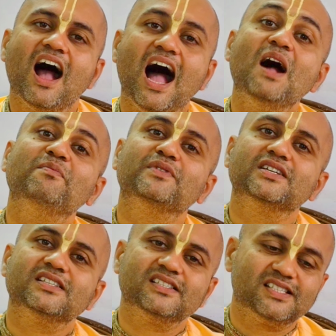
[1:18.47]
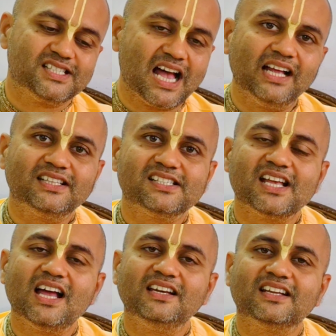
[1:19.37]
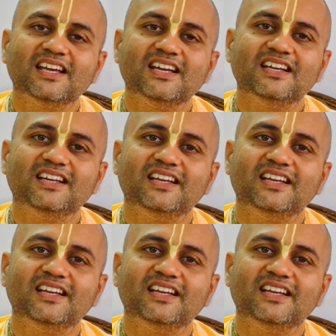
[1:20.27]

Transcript: आप सात साल के